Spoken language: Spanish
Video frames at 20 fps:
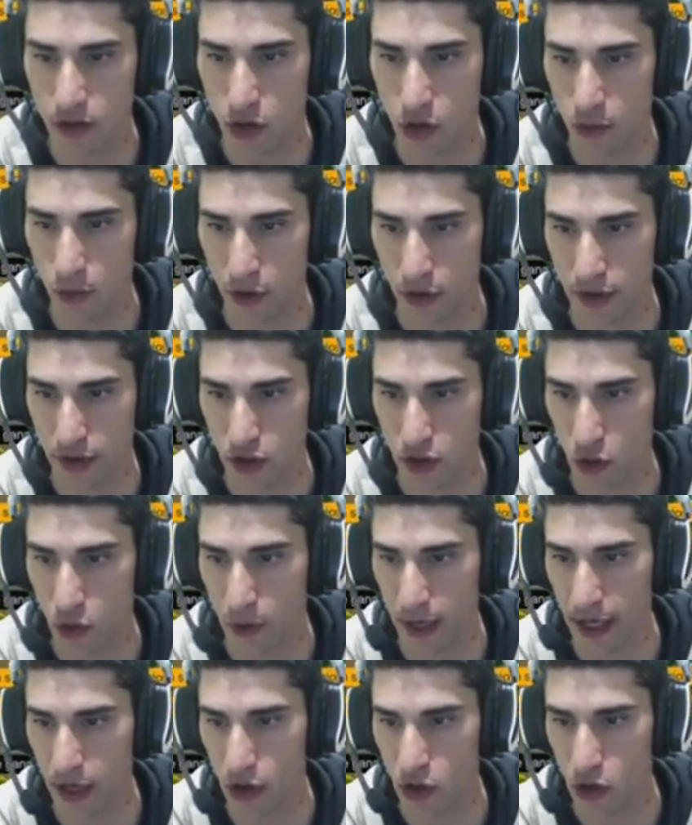o por
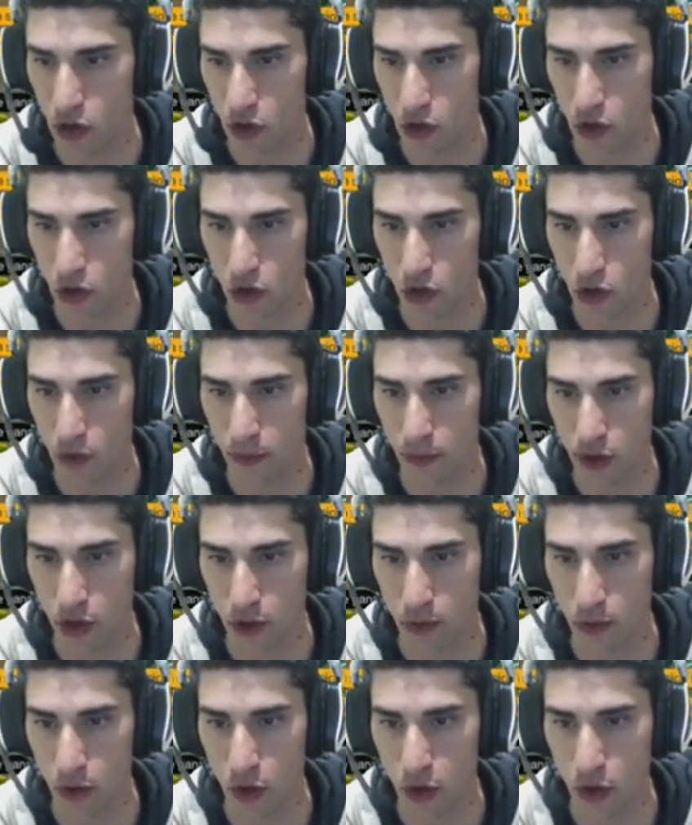descubrir o, por
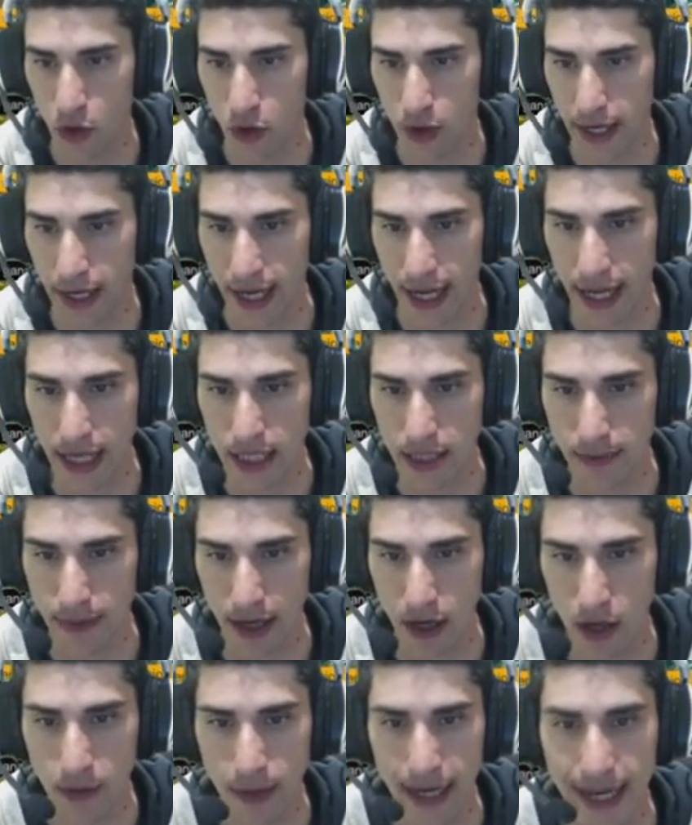como queráis
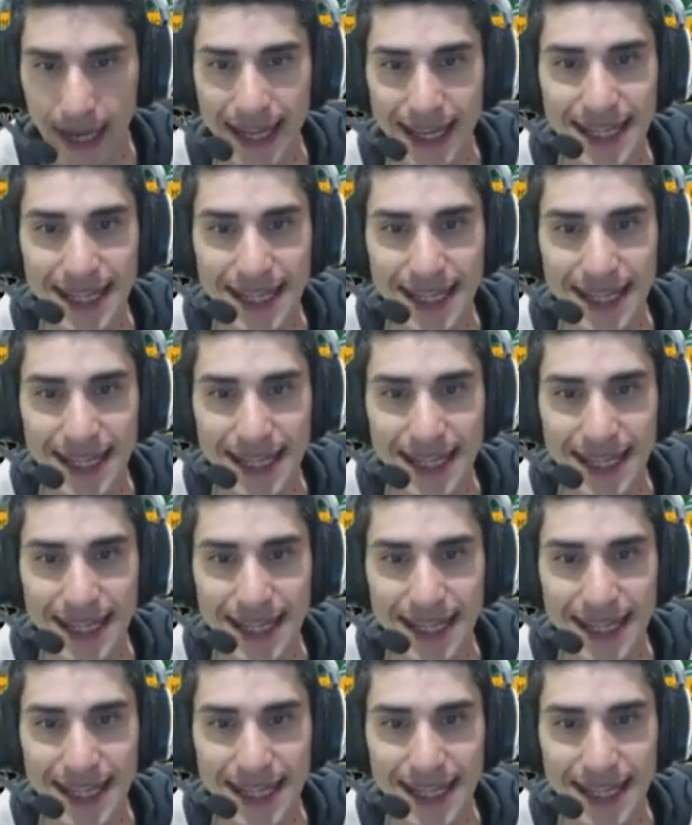verlo, ¿vale?